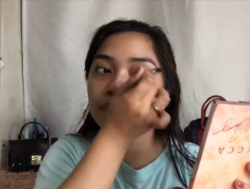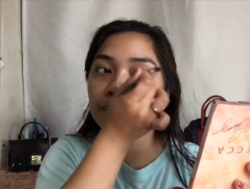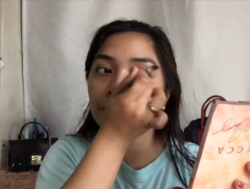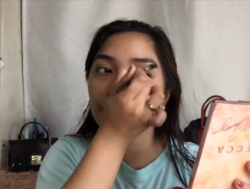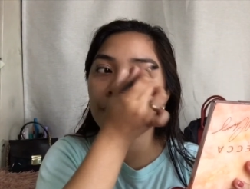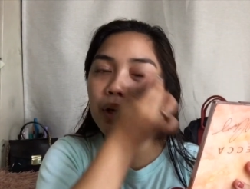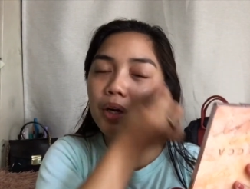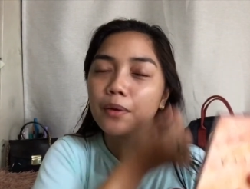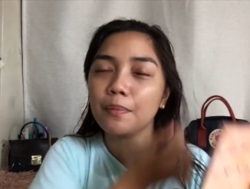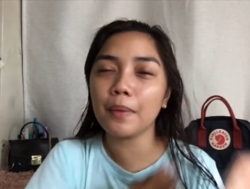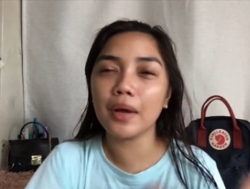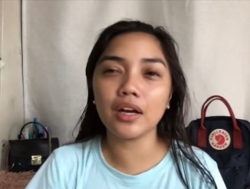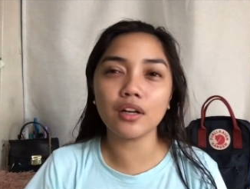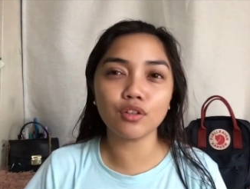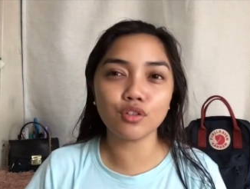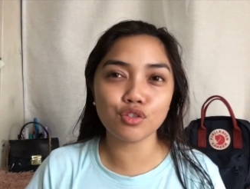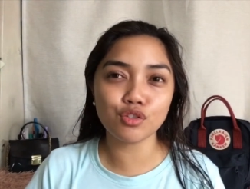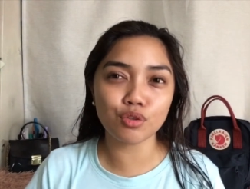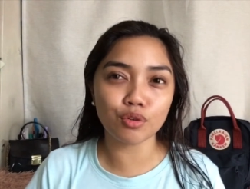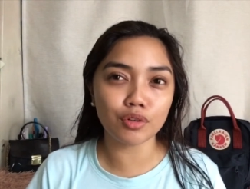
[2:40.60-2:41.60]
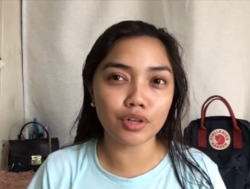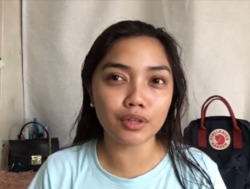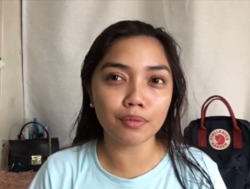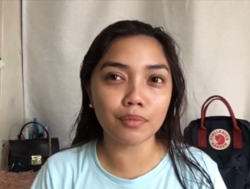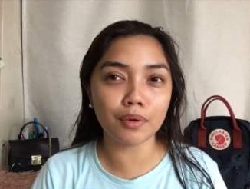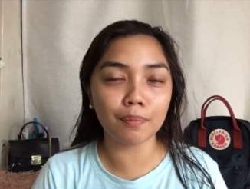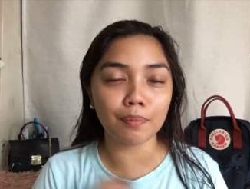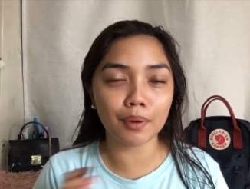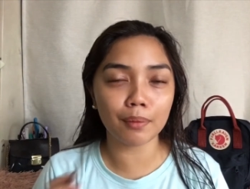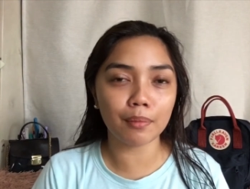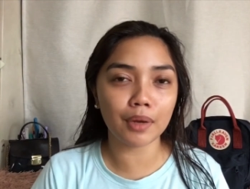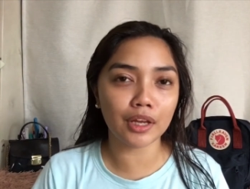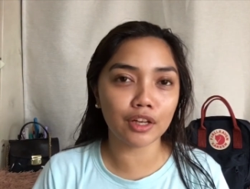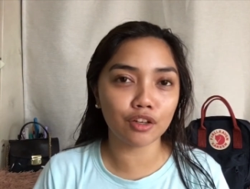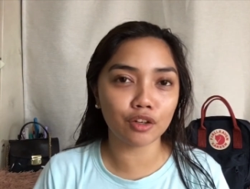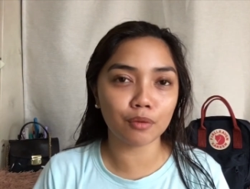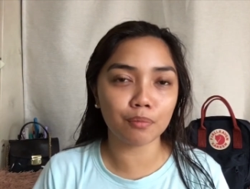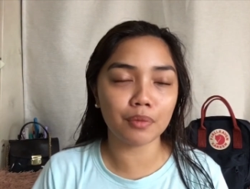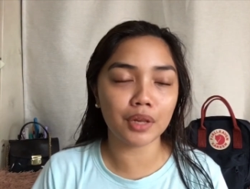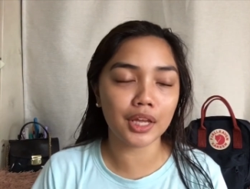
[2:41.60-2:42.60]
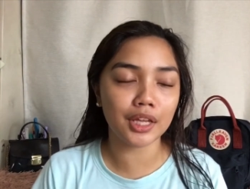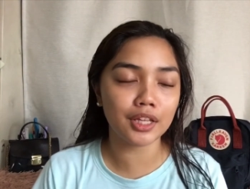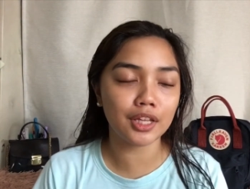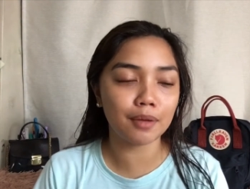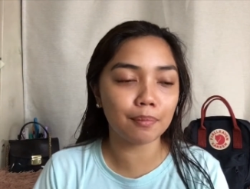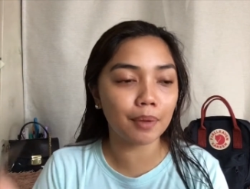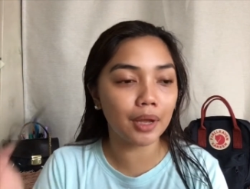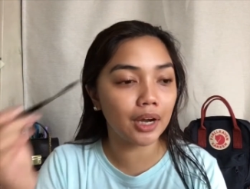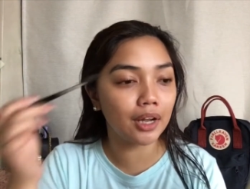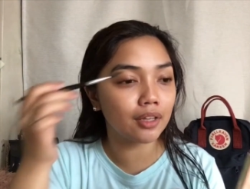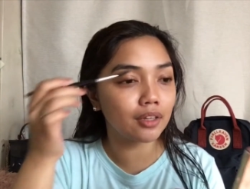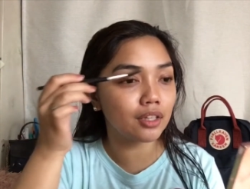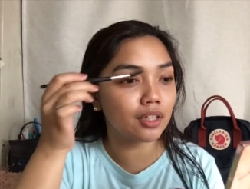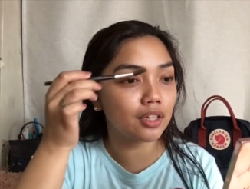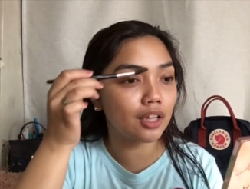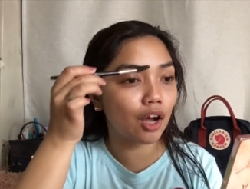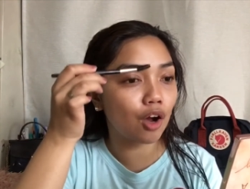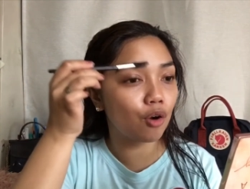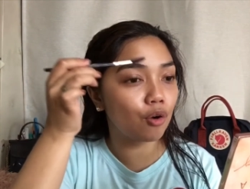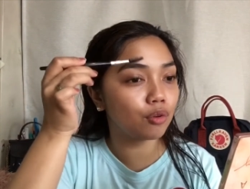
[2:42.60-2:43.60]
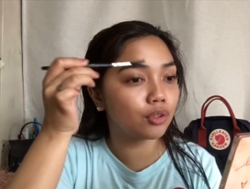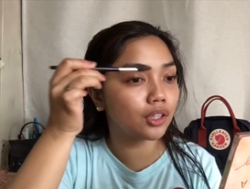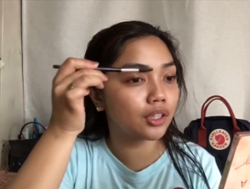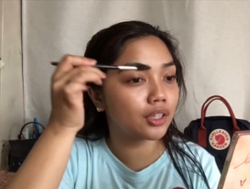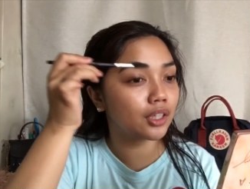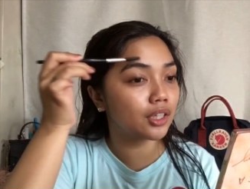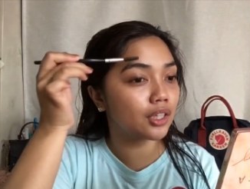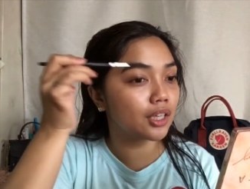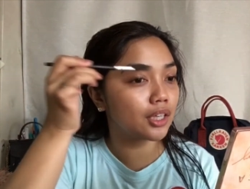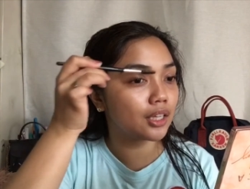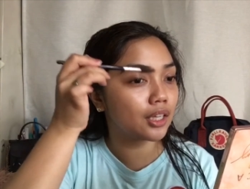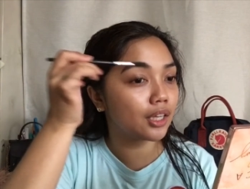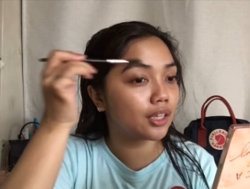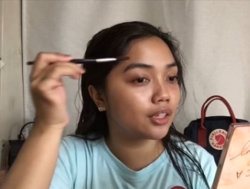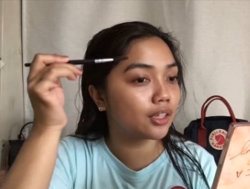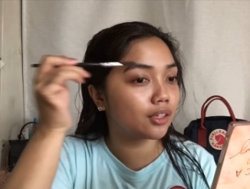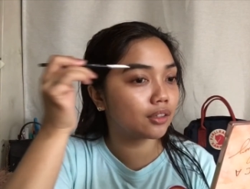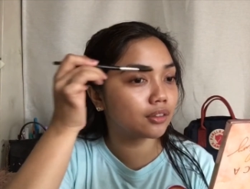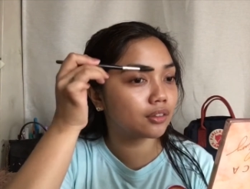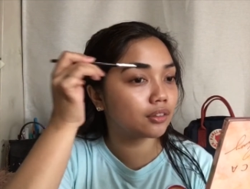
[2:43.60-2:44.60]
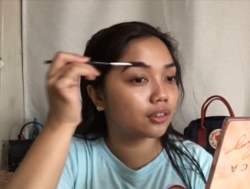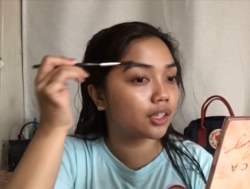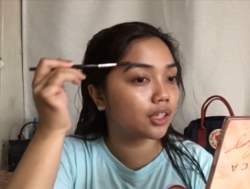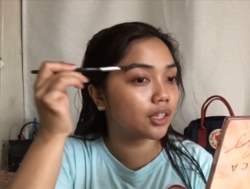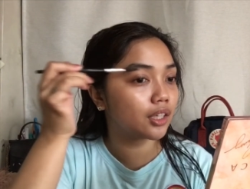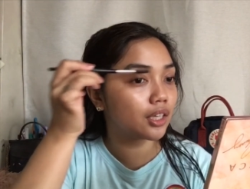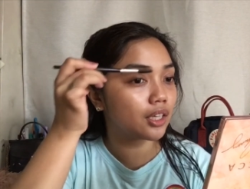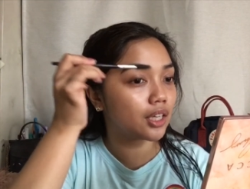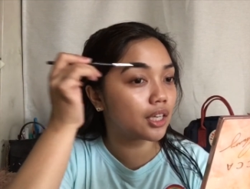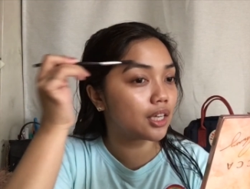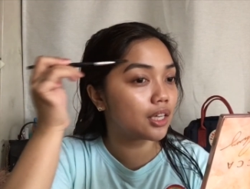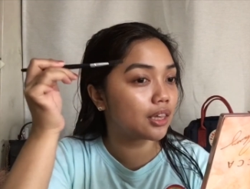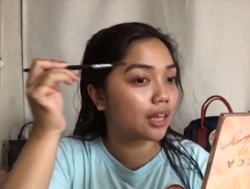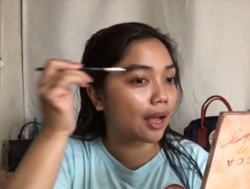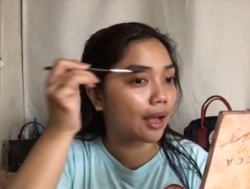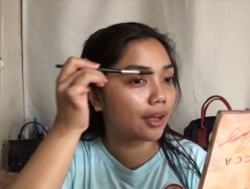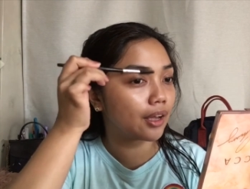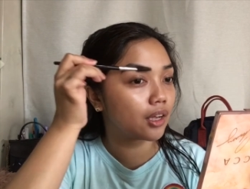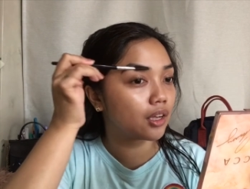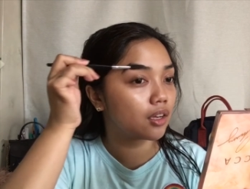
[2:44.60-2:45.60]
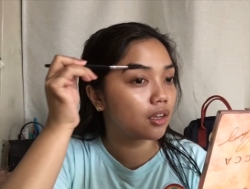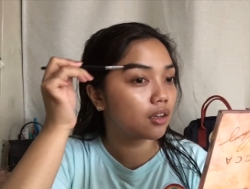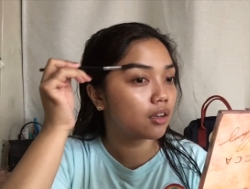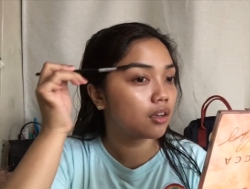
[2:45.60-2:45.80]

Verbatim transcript: Pero parang gusto ko rin magpa-microblading para hindi na ako nagkikilay ng nagkikilay.